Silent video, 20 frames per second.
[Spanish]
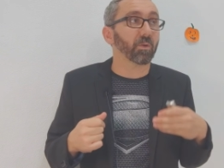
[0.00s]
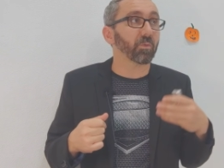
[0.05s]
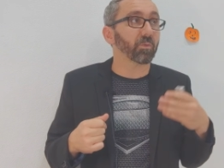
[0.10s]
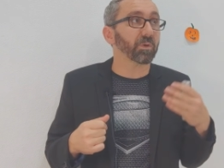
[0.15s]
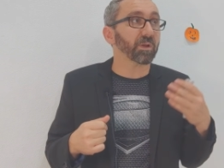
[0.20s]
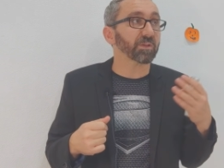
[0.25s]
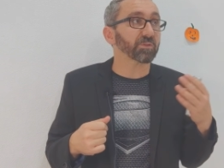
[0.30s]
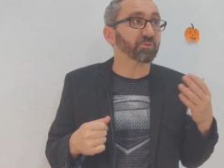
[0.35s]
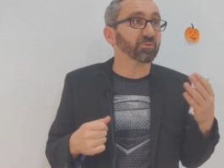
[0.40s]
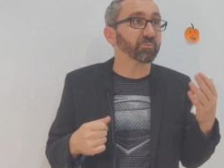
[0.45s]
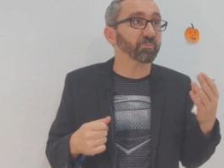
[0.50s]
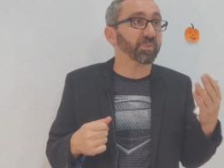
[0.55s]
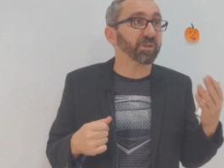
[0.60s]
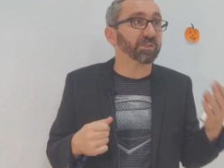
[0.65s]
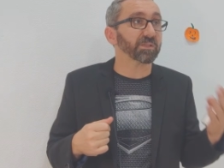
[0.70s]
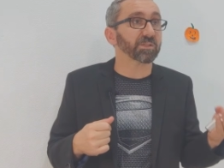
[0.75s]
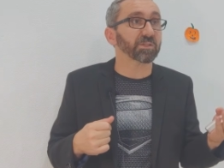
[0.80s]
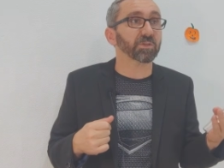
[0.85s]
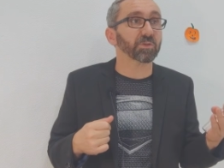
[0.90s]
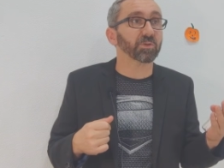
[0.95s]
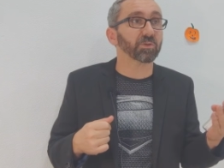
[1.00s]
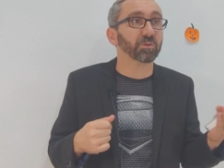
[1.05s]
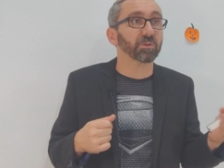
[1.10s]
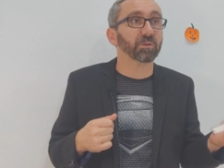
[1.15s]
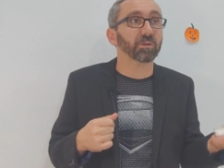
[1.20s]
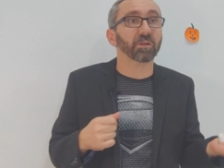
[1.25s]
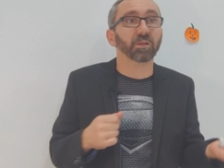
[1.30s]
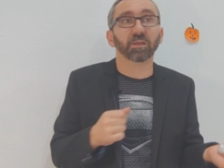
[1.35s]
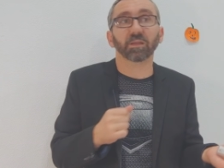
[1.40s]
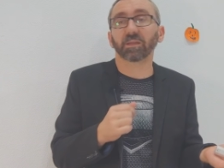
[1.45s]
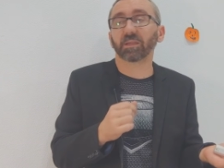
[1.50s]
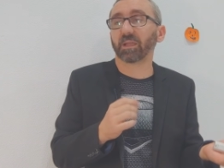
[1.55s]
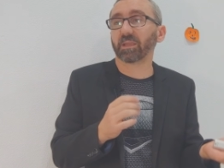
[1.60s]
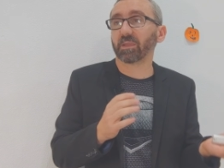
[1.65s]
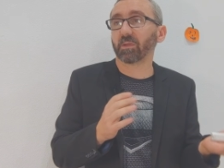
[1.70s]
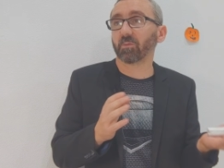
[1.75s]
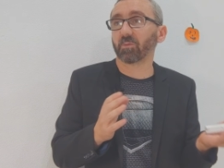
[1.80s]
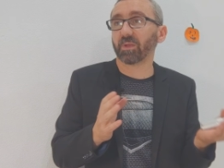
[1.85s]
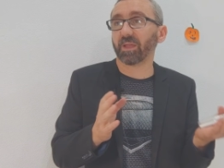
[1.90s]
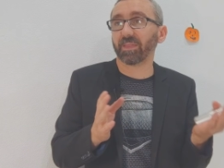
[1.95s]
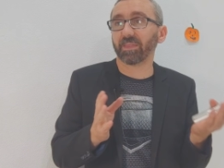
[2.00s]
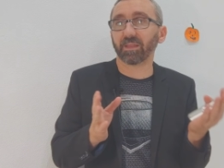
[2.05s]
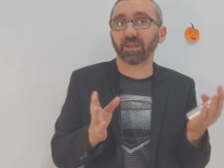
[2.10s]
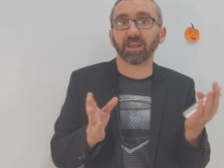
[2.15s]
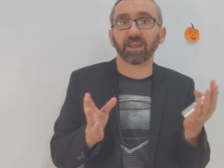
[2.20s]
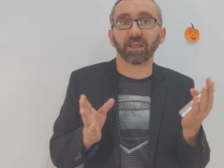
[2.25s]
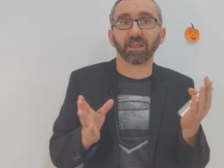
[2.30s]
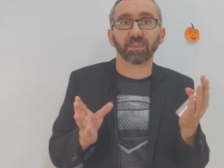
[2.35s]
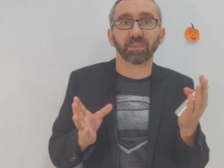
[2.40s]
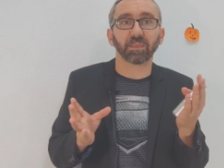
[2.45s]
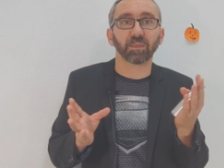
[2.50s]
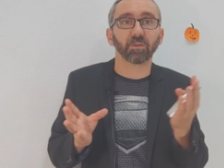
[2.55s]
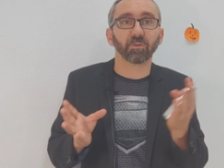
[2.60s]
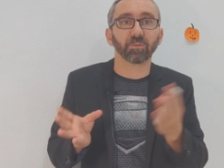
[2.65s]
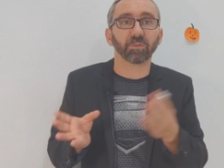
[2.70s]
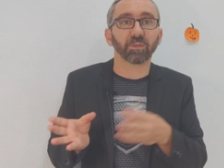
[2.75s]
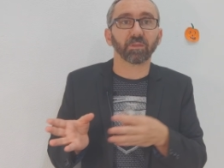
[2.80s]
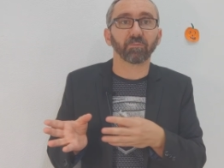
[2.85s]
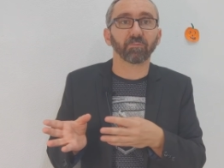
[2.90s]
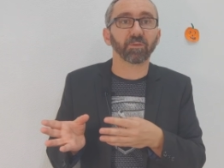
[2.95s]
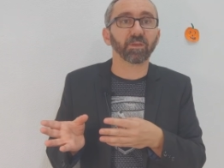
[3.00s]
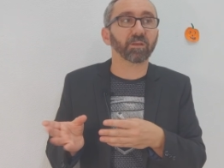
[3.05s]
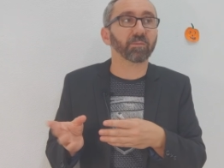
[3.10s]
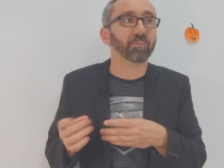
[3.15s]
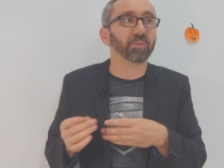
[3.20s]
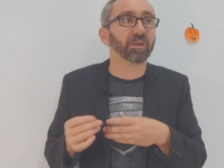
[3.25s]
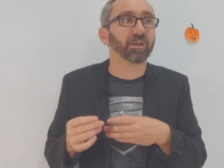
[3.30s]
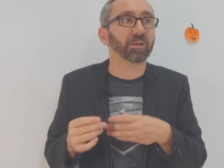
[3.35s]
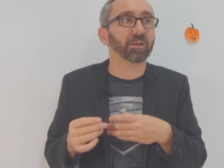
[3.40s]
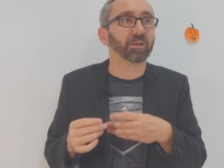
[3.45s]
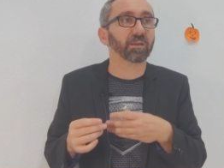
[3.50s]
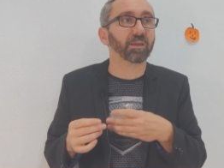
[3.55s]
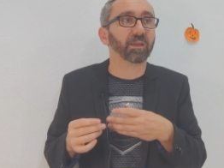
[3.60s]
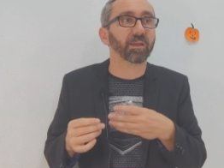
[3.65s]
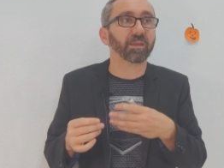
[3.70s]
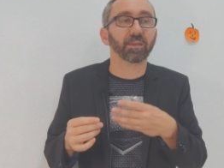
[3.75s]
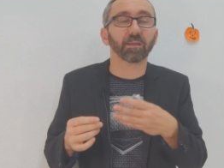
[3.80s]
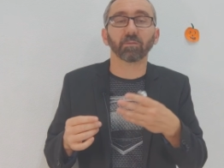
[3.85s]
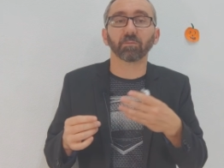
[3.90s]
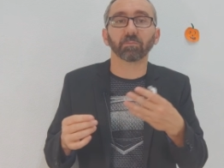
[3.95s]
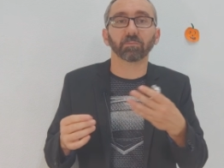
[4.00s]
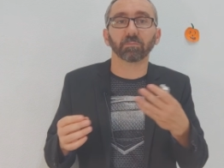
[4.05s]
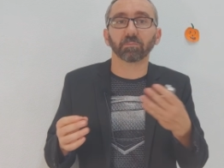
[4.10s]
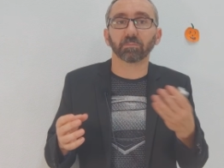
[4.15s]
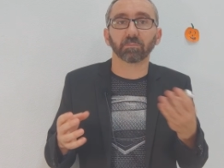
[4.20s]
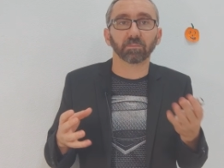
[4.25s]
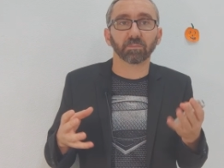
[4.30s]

una suspensión, que haya una delegación de firma, que haya un.